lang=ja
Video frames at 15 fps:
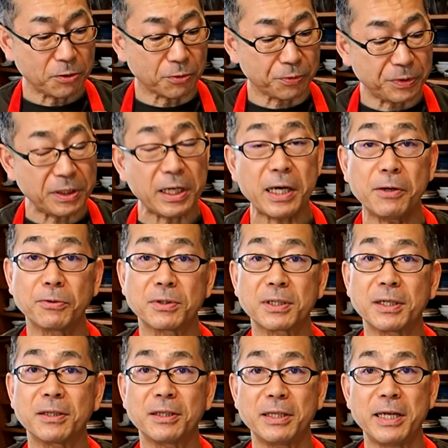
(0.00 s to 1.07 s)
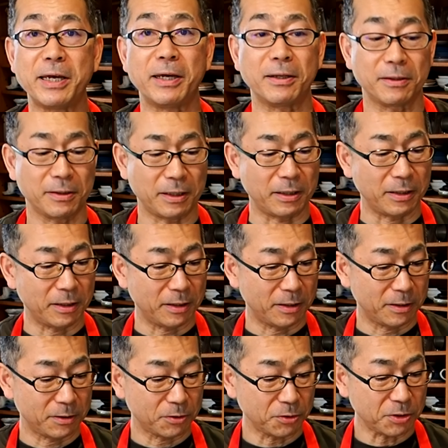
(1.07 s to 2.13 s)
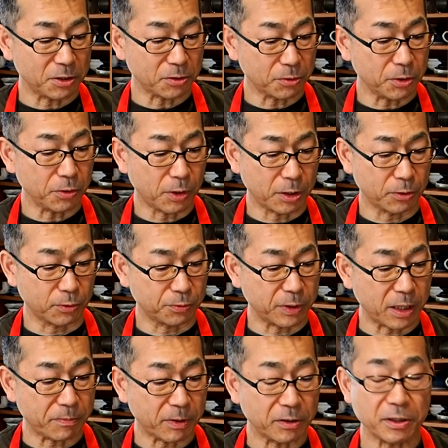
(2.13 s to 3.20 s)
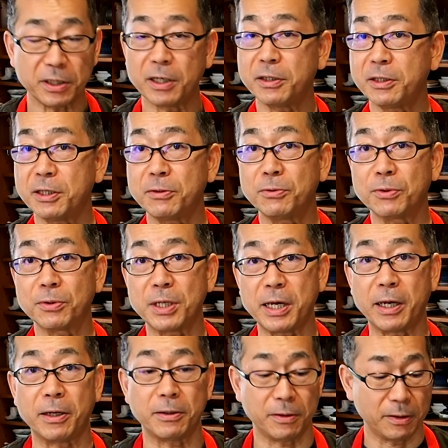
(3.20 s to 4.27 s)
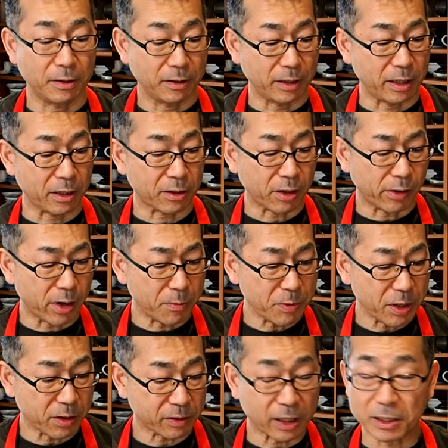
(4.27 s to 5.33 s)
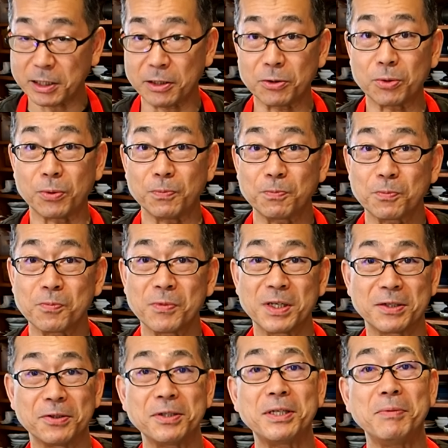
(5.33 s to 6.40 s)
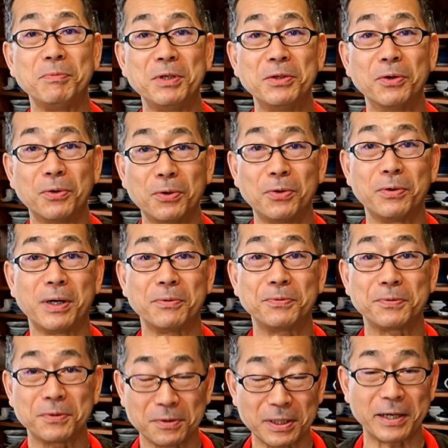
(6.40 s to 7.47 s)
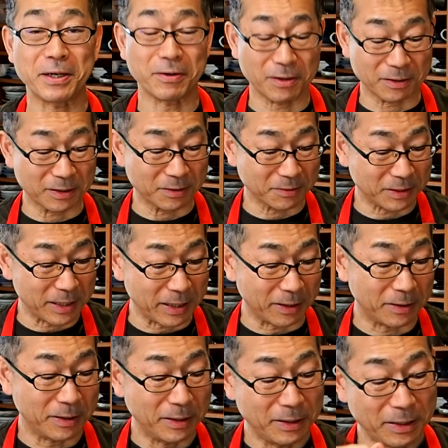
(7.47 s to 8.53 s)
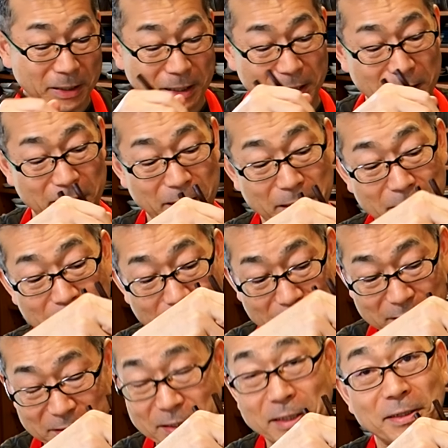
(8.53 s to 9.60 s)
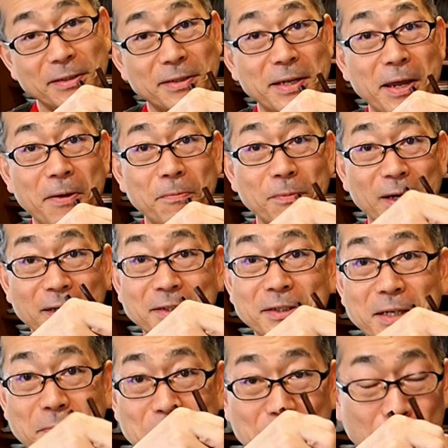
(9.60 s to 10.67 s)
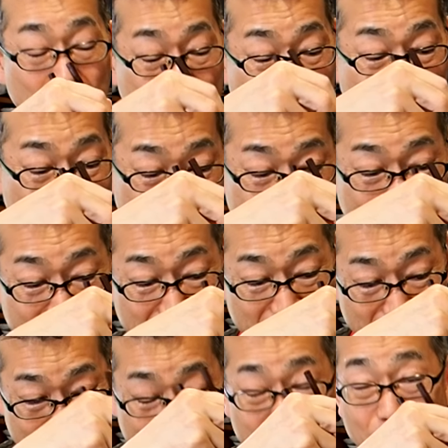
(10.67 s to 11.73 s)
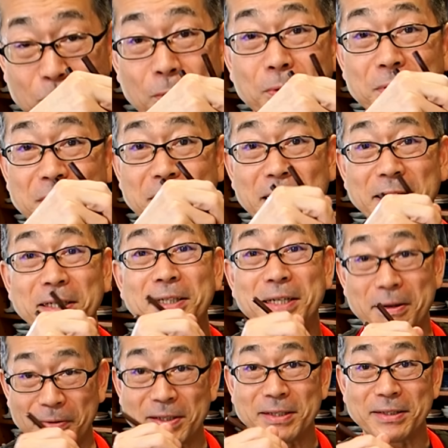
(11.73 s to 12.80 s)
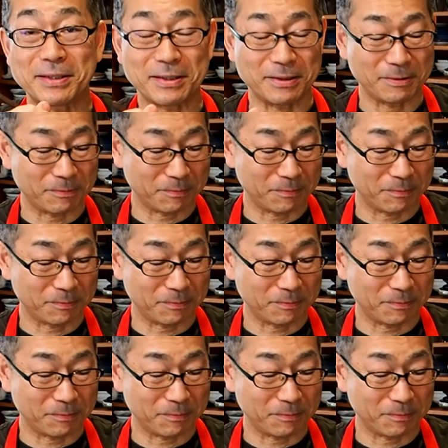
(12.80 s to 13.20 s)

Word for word: フィレを使って、えー、そしてそれをあのフライパンで焼いているので、えー、皮目はカリッとそして身の方はふっくら柔らかくて、え箸でですね箸で身をこうスパッとこう綺麗に切れます